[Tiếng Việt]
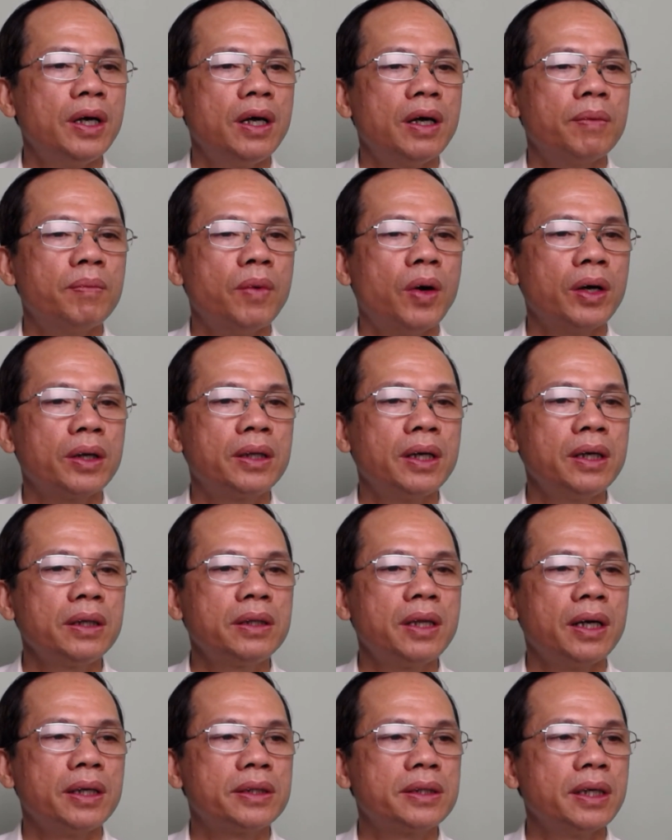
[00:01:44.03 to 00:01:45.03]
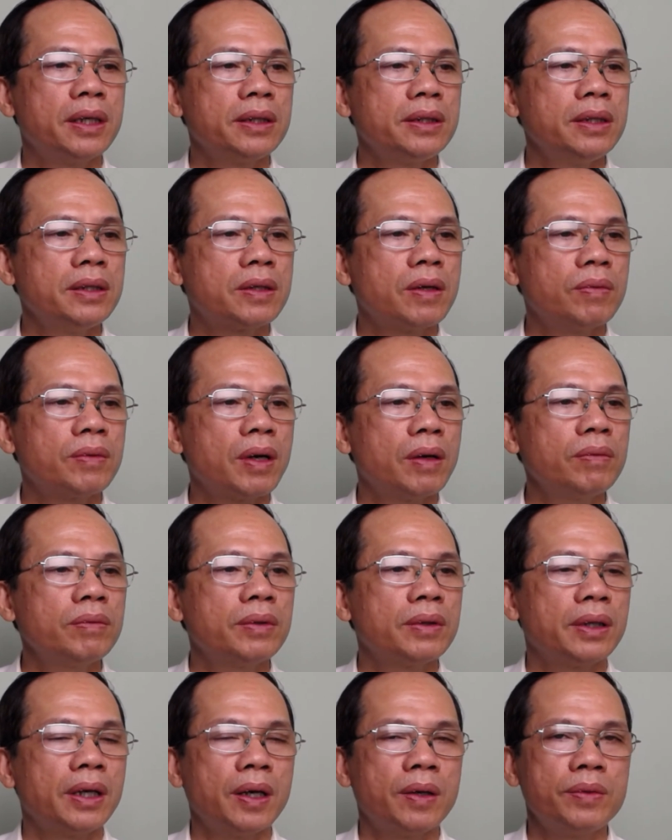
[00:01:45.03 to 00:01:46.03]
mọi thứ tưởng chừng như công cốc
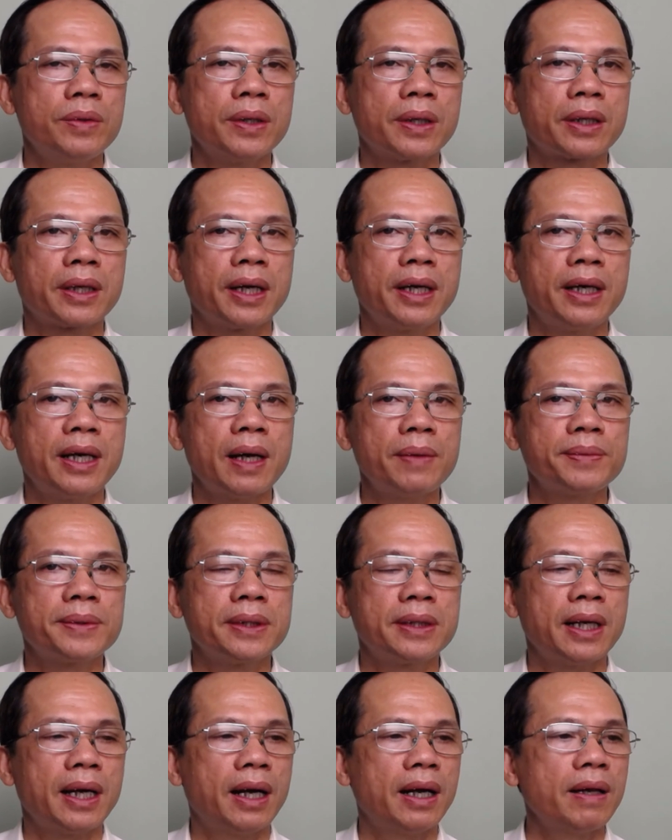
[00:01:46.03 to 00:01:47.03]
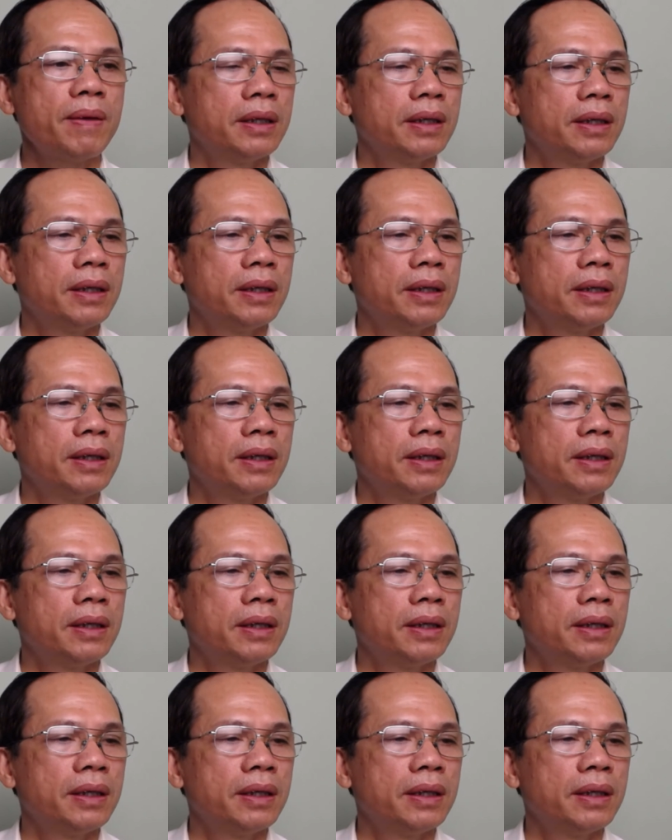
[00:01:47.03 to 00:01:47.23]
đều được đền đáp xứng đáng.